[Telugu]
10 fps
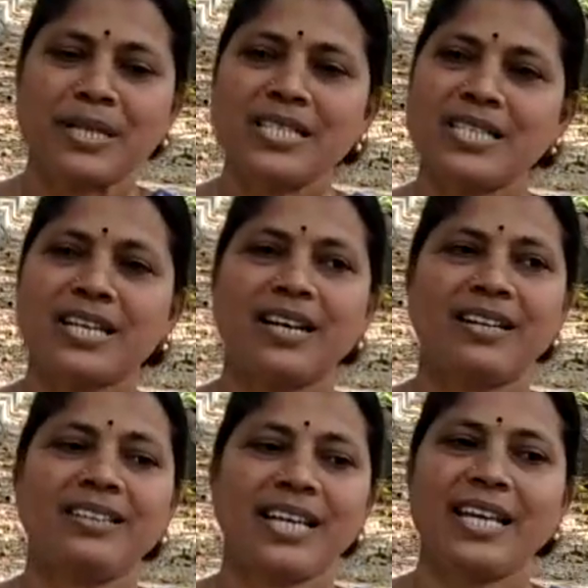మంచిగా
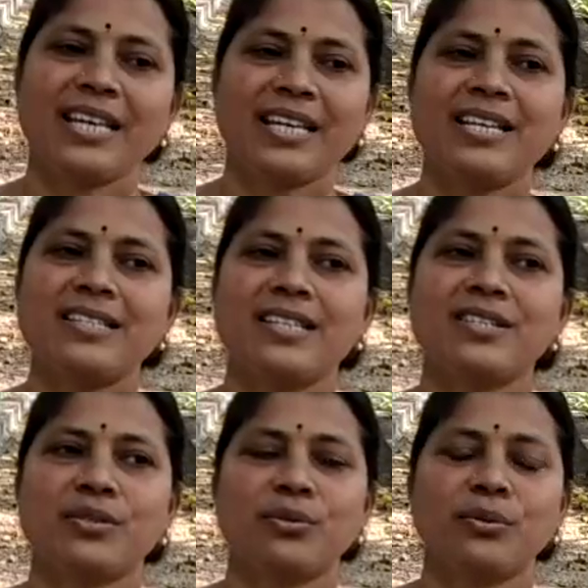అంటే ఎంగేజ్
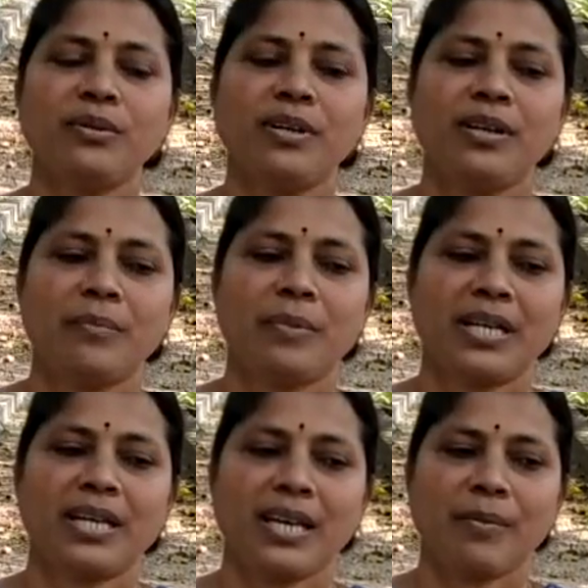చేస్తూ
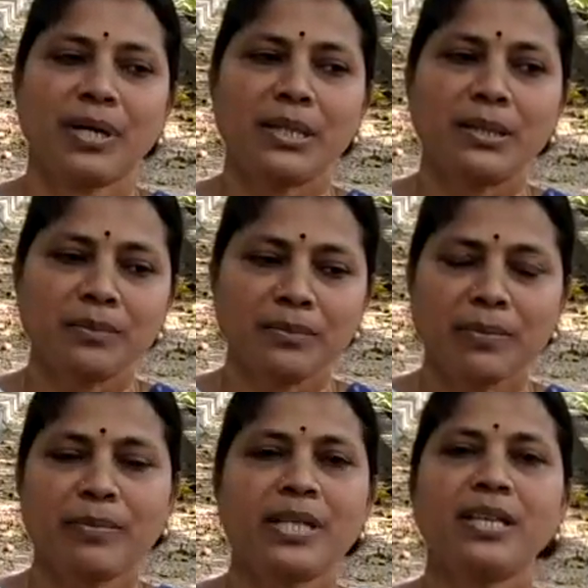మనకి ఏమాత్రం
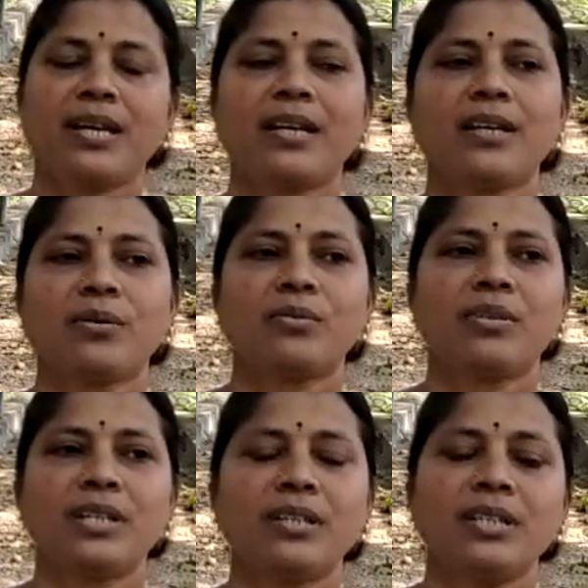ఇబ్బంది
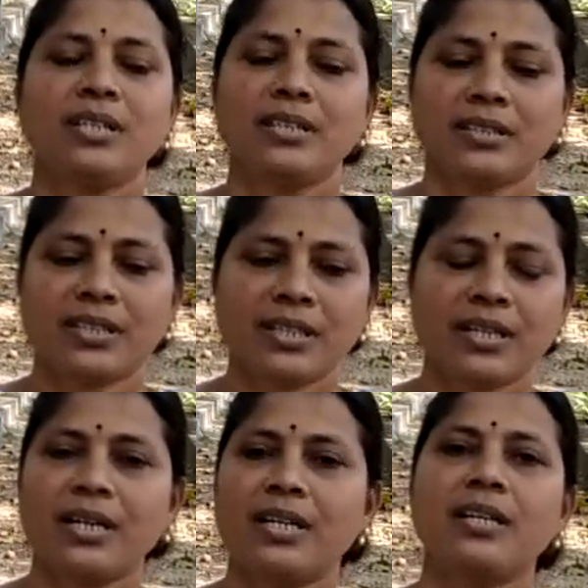కలగకుండా
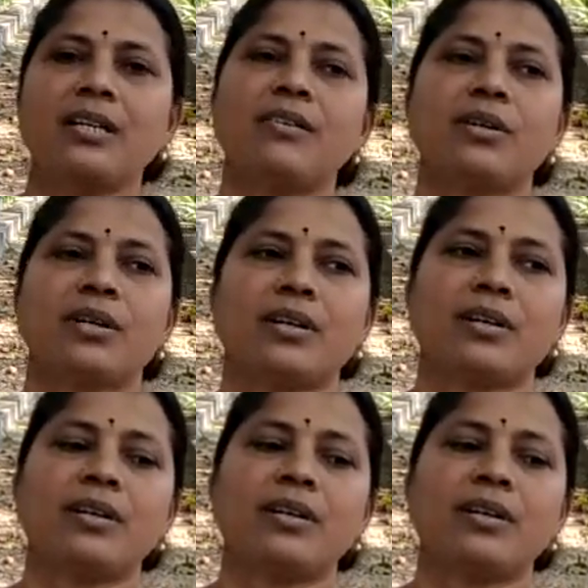చక్కటి ఒక